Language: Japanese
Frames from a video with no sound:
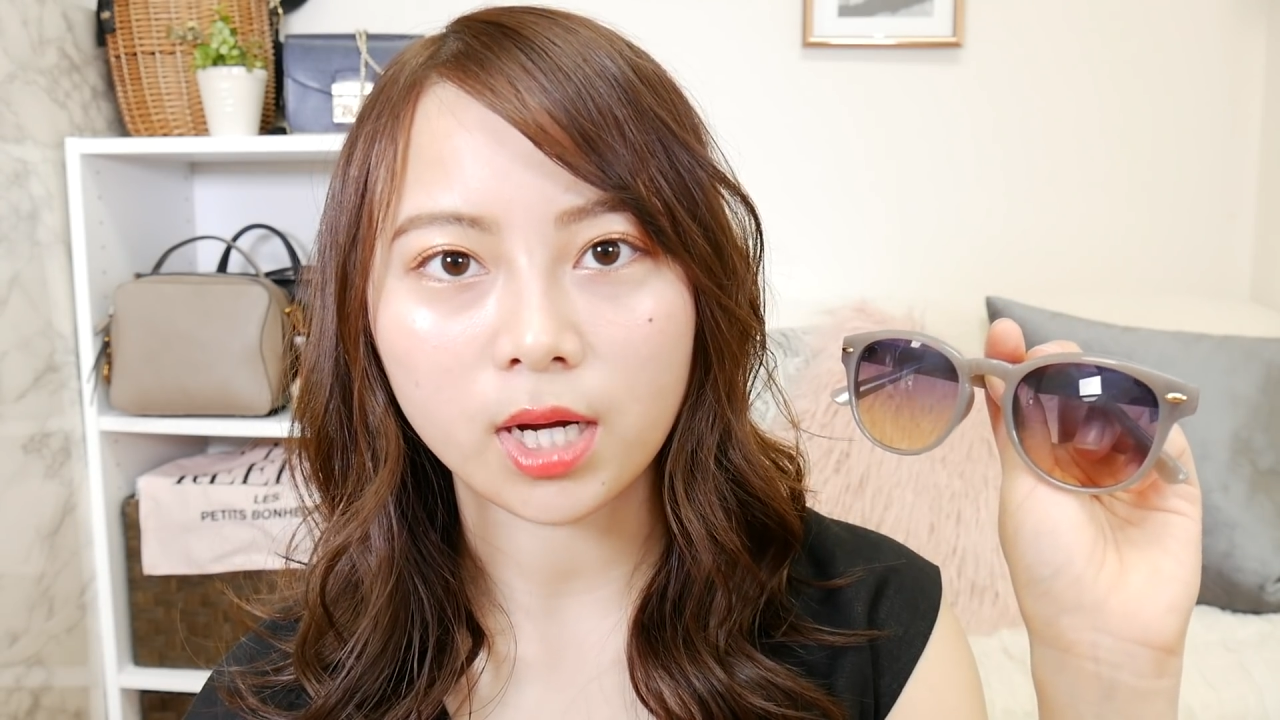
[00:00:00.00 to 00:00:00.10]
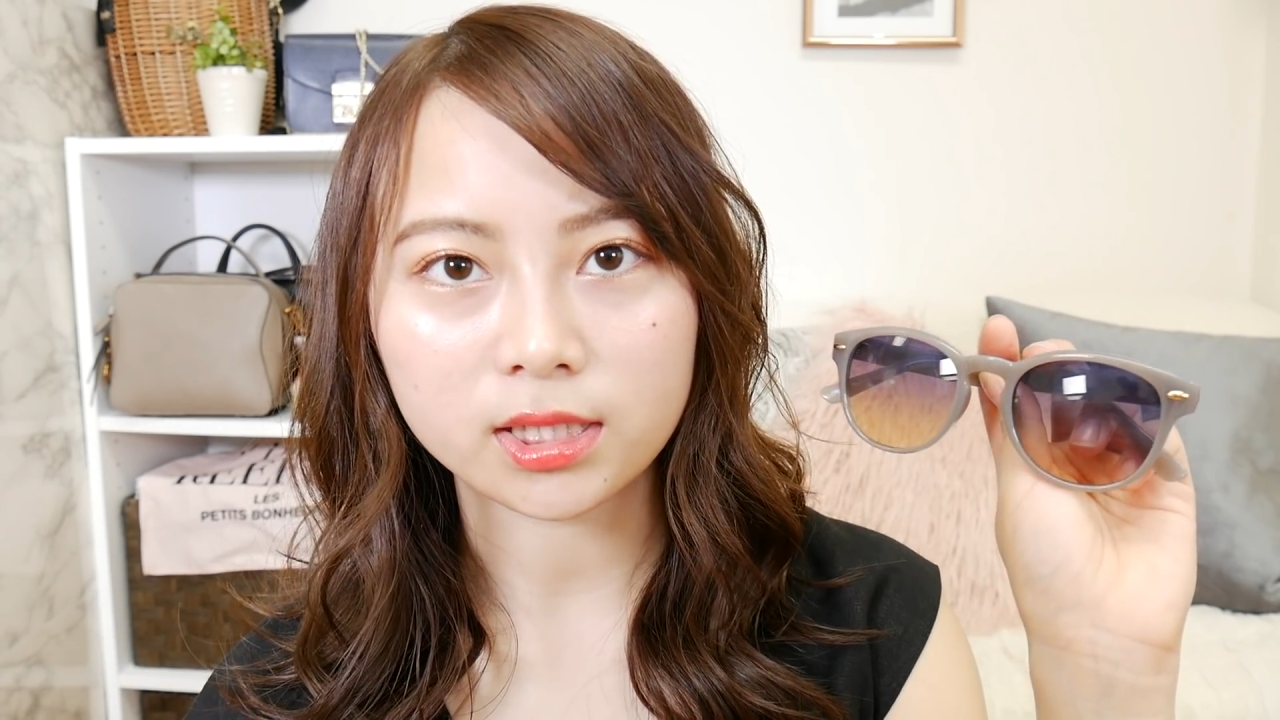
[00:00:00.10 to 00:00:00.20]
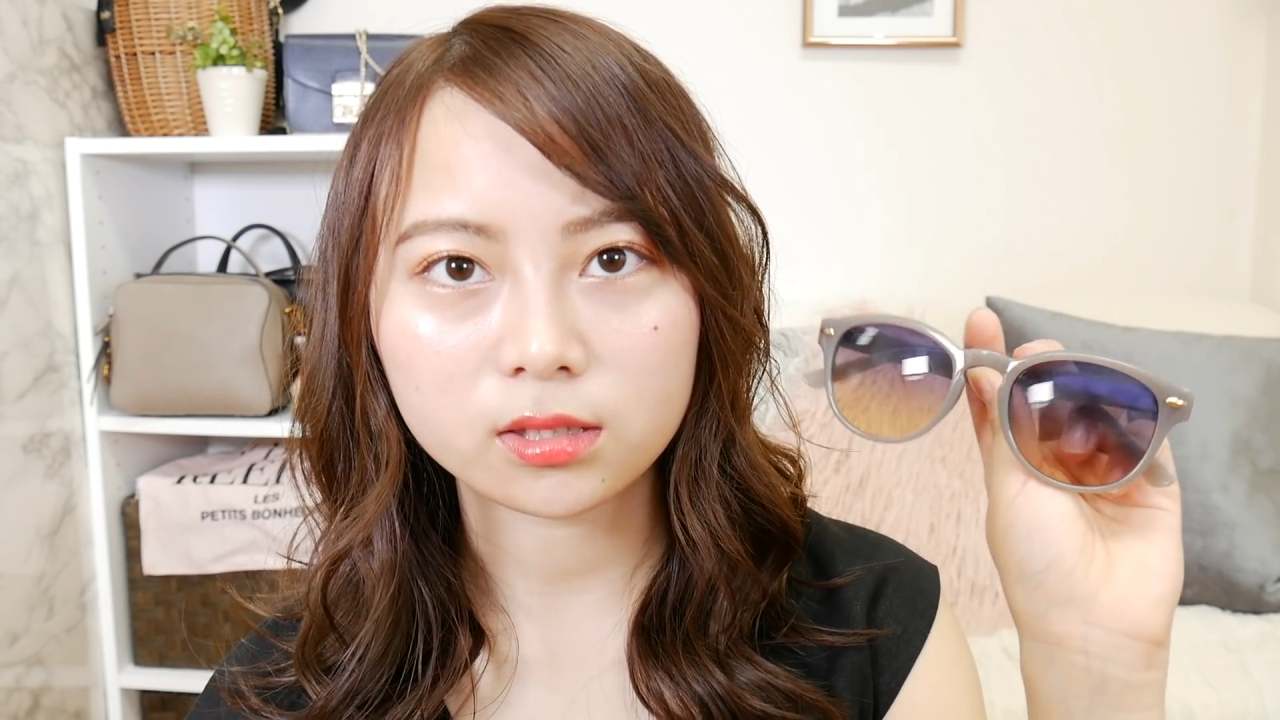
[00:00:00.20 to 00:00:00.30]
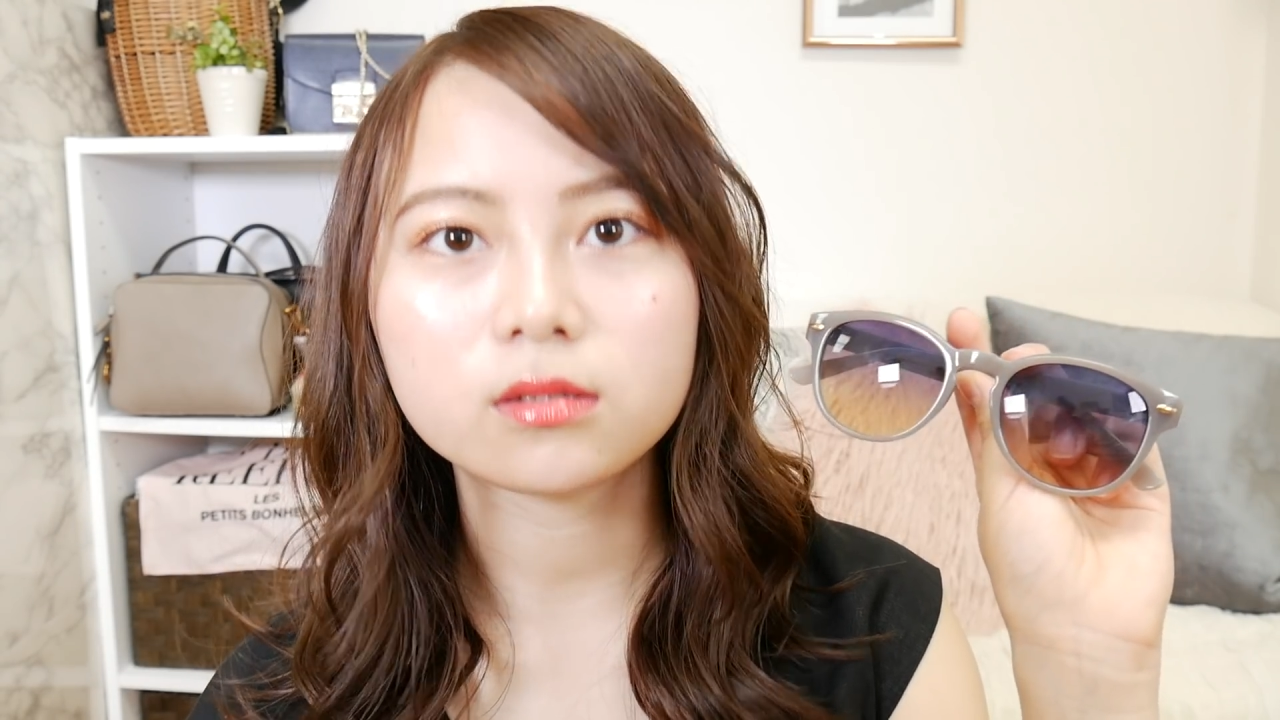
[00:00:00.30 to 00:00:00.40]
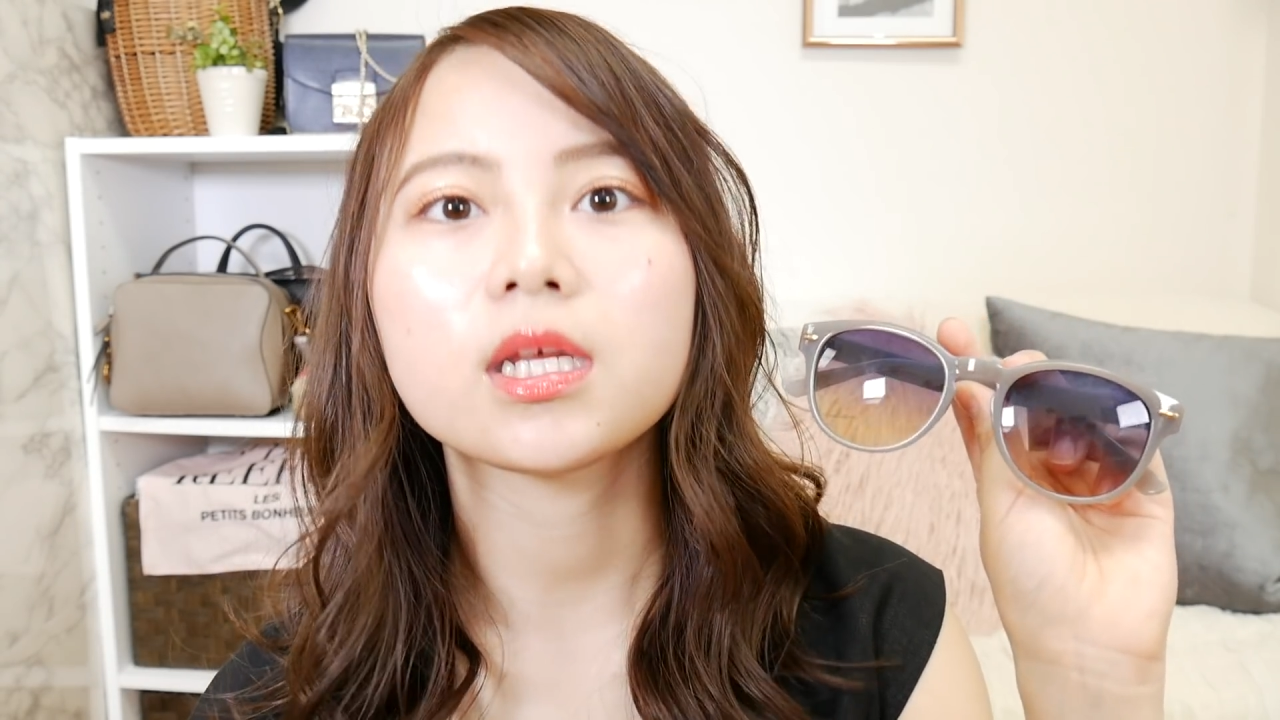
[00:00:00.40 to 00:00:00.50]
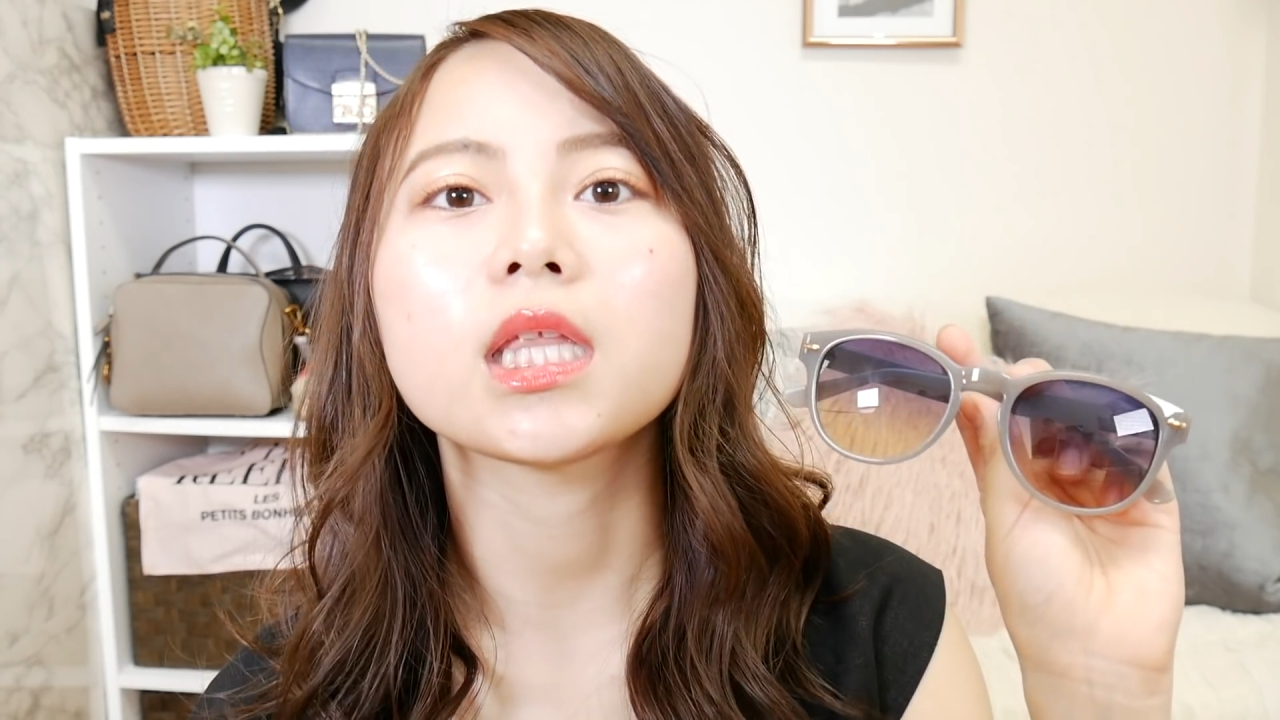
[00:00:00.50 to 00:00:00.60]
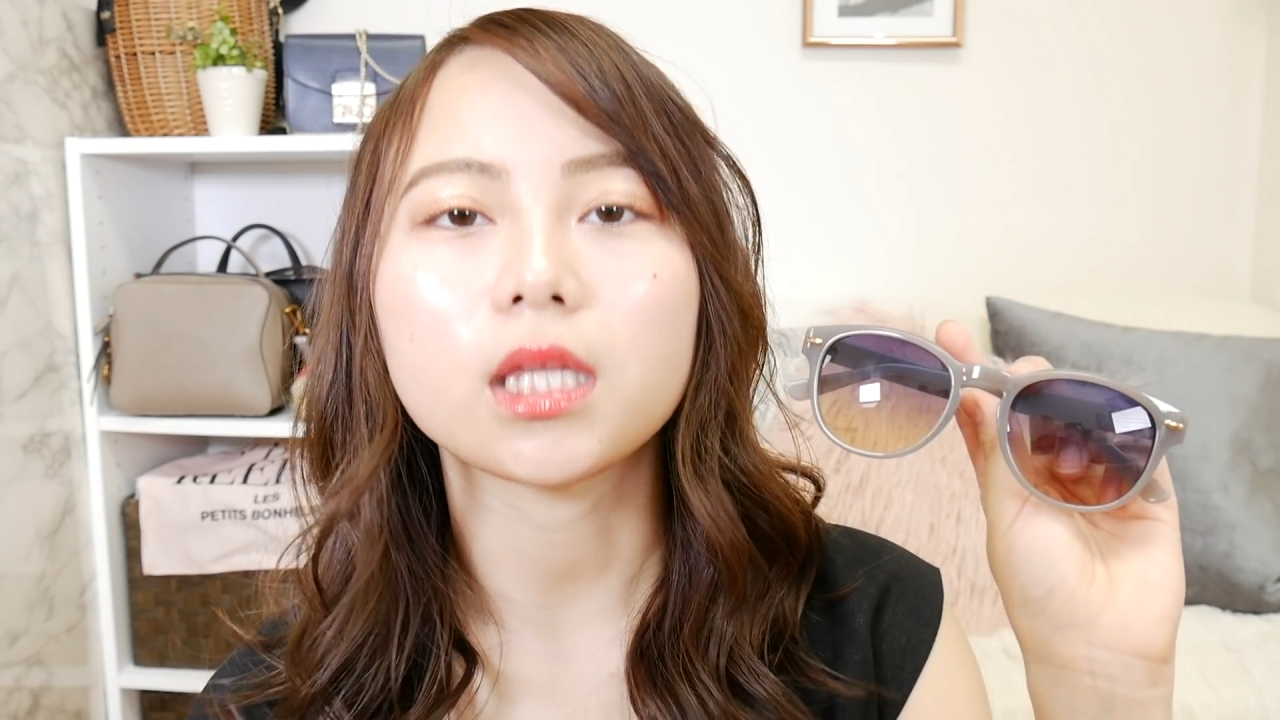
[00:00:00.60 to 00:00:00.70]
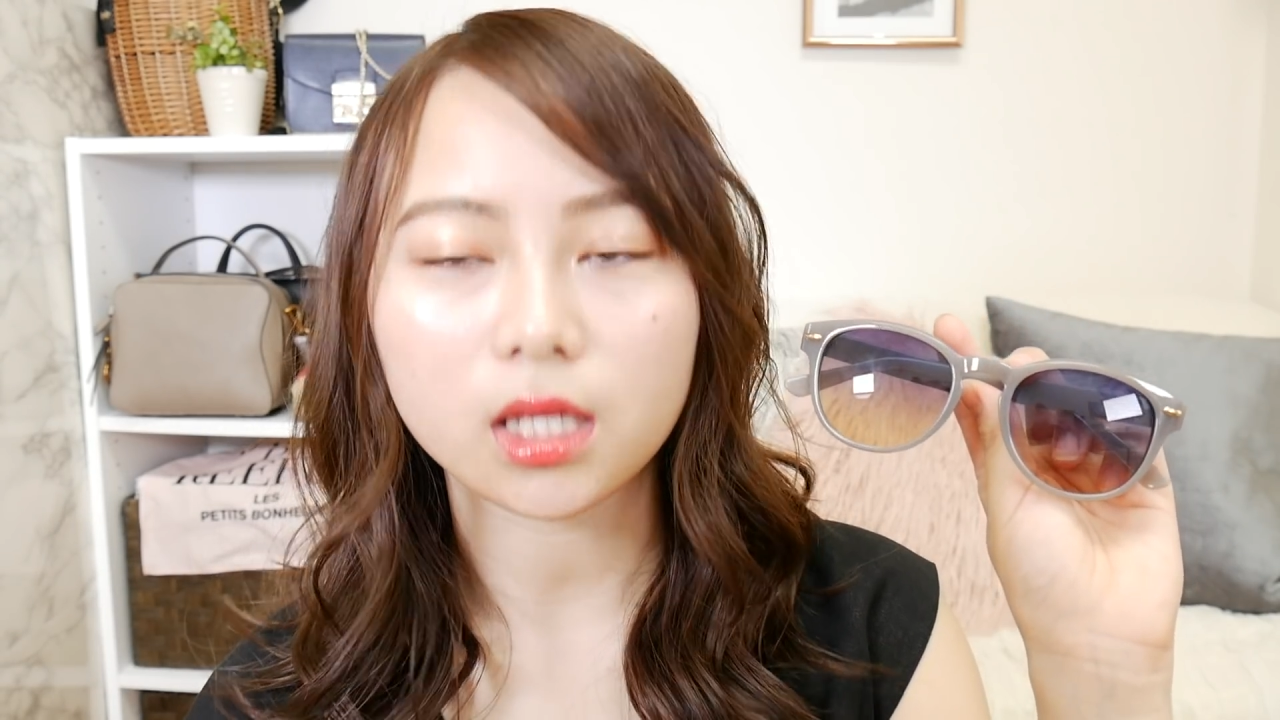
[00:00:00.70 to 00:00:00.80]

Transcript: う暑くなっ